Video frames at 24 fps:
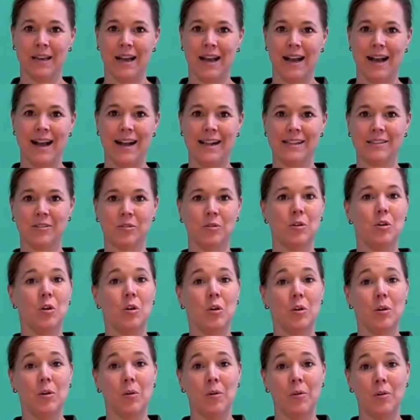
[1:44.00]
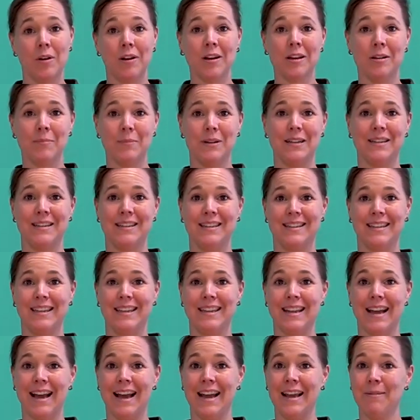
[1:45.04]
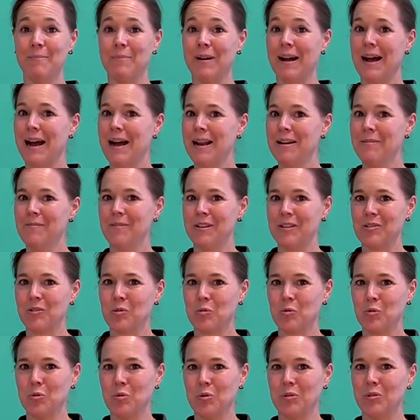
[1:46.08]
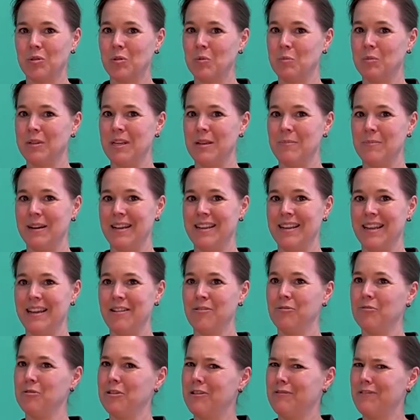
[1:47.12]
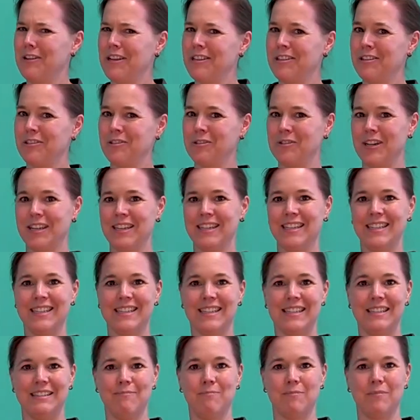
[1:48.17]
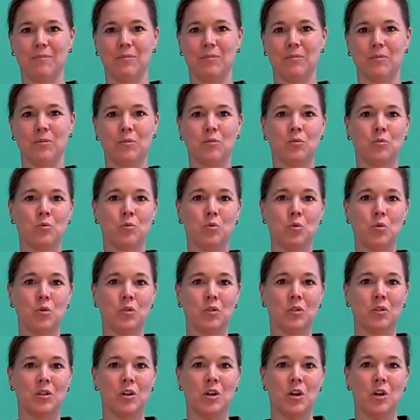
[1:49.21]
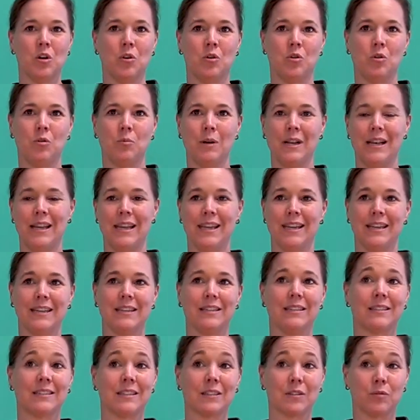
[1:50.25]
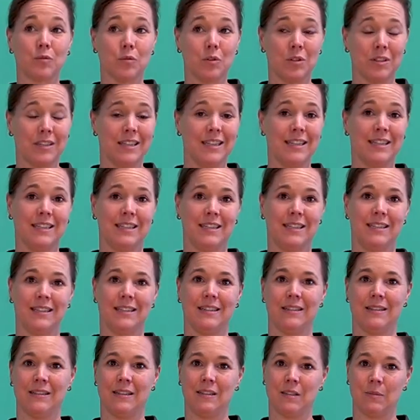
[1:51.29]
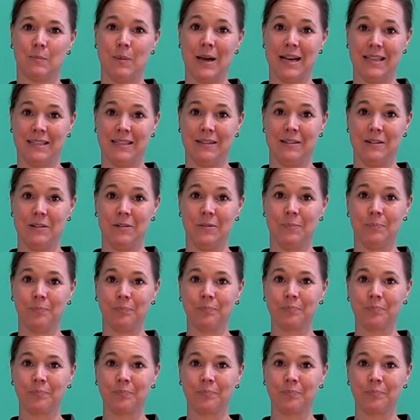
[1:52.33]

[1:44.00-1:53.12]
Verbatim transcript: Also höre immer in dich hinein bei allem, was du zum Thema Ernährung oder vielleicht auch zu anderen Themen tust und überlege, ist das für dich das Passende.